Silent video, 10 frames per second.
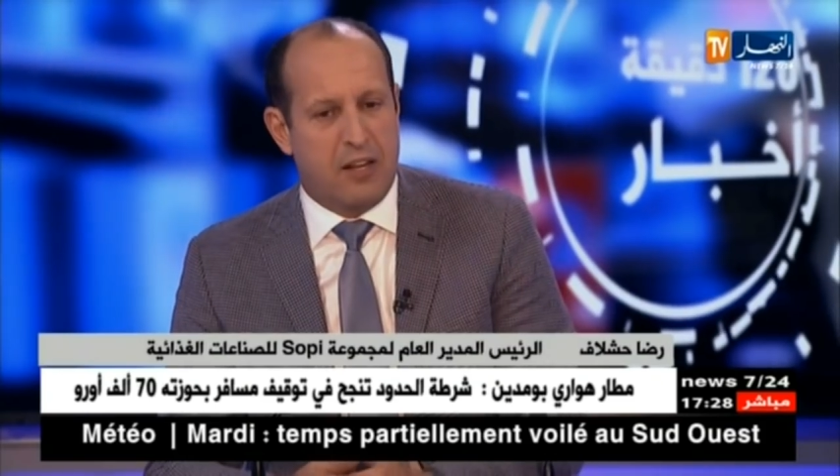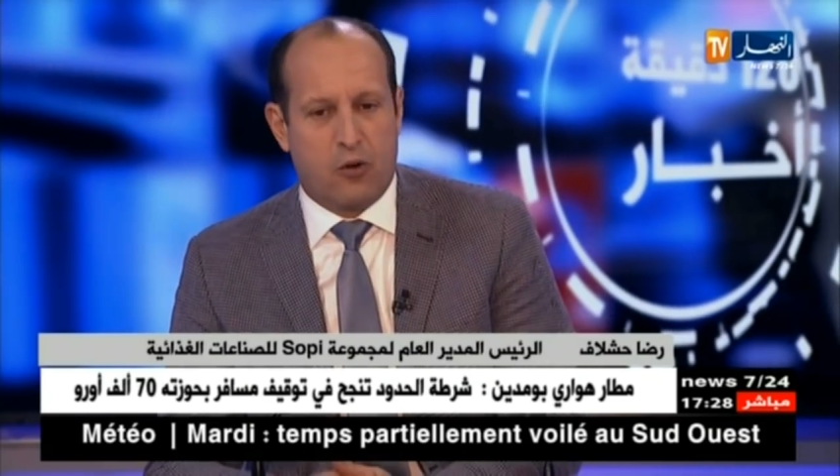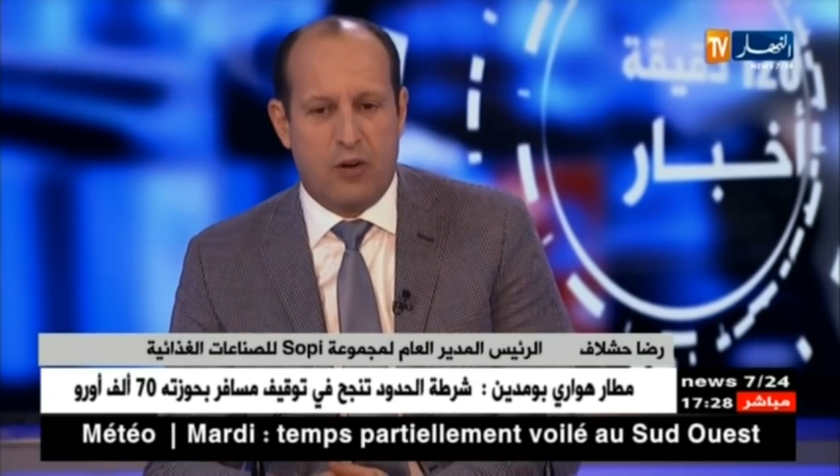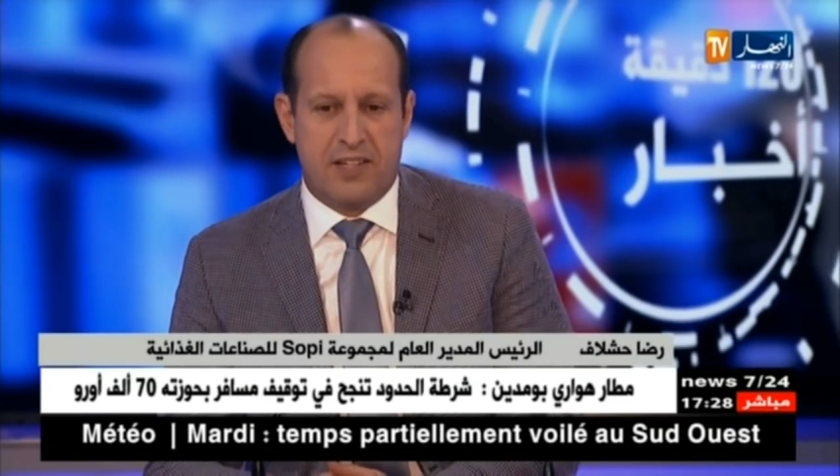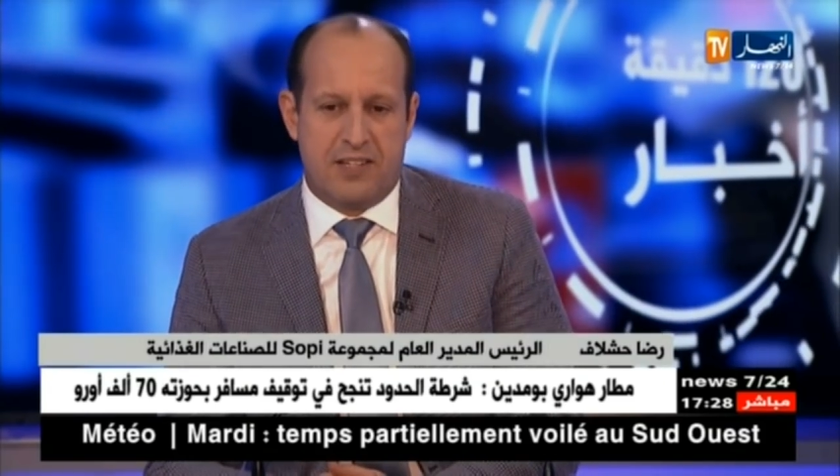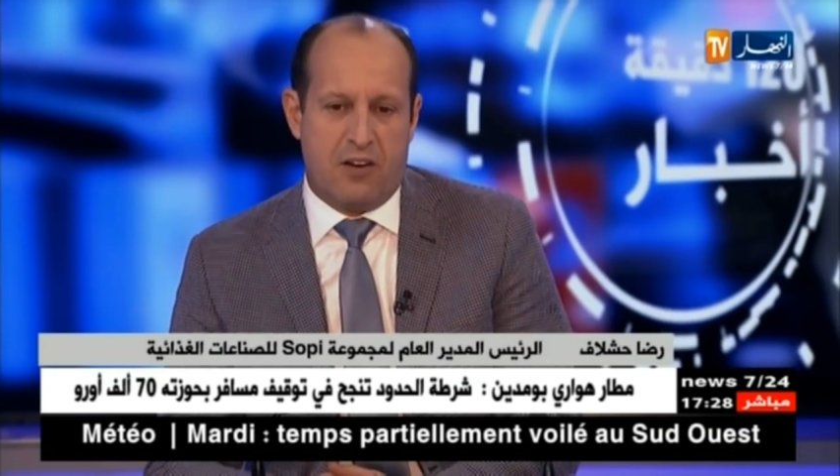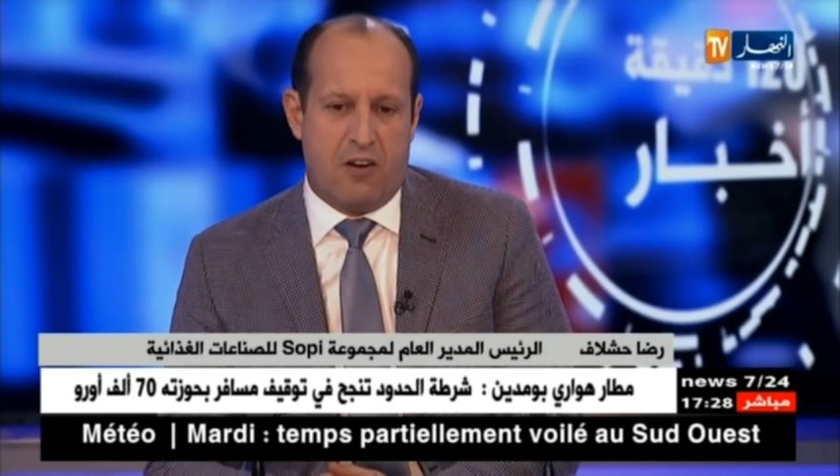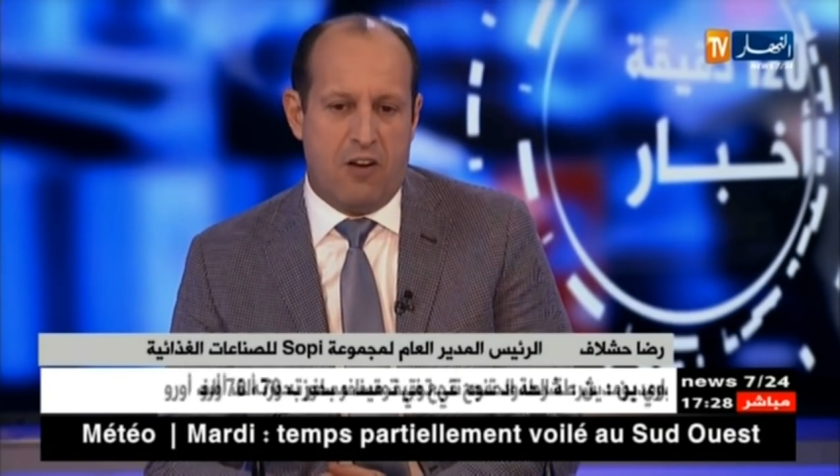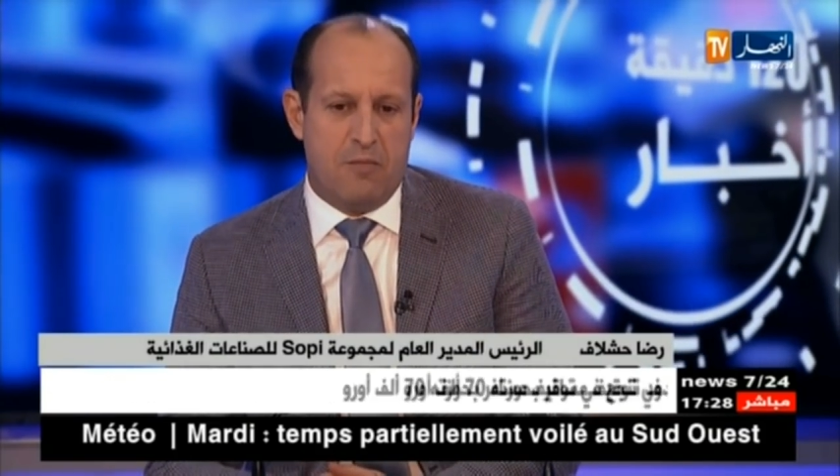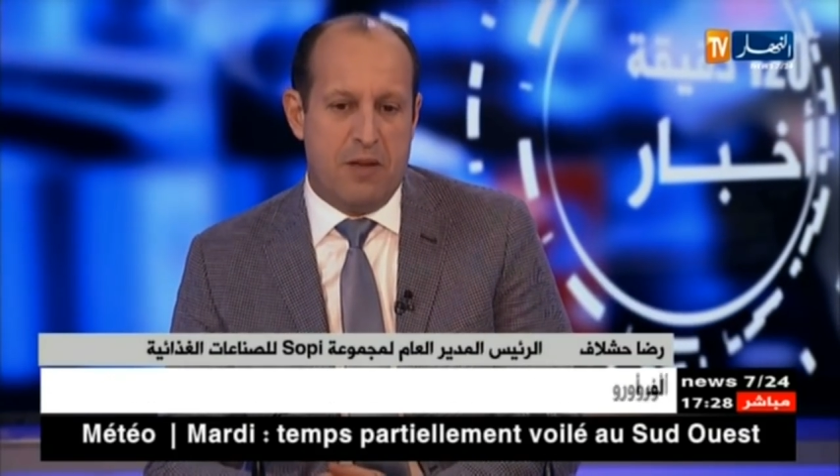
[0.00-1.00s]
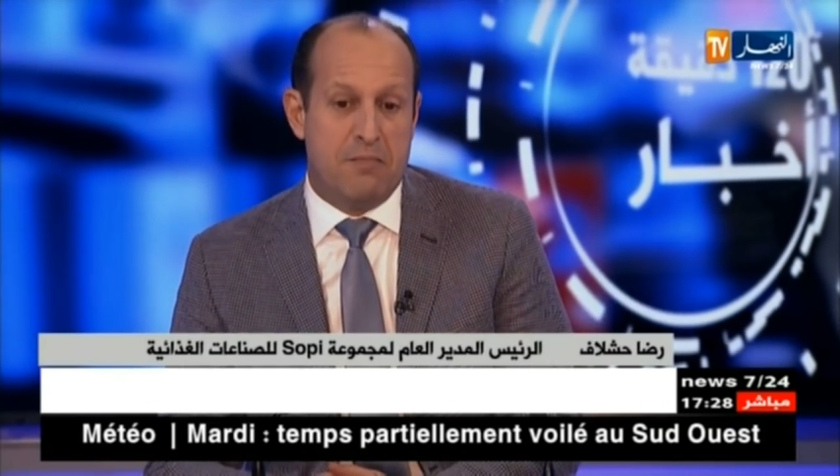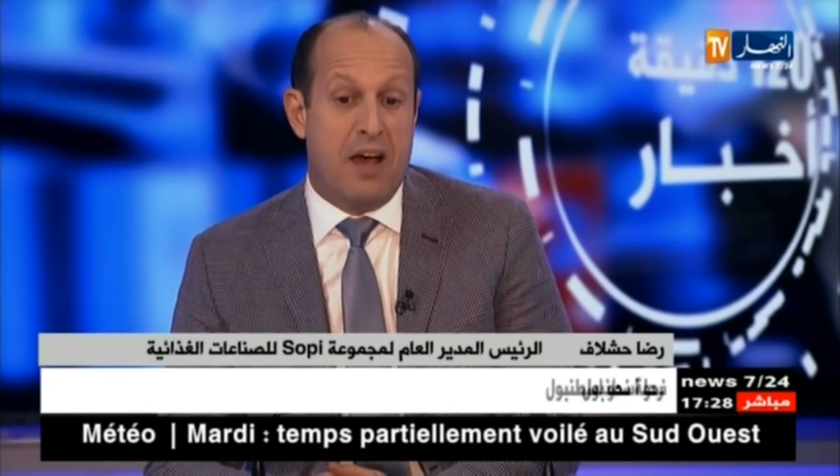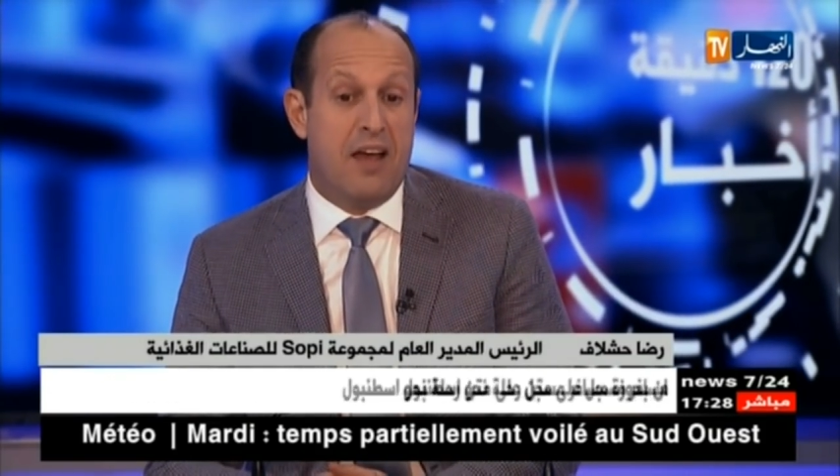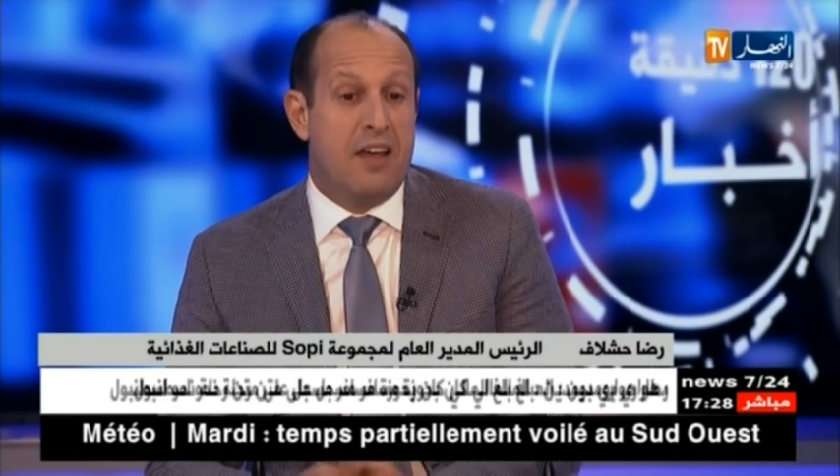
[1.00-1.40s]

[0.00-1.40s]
الكوليسترول مهما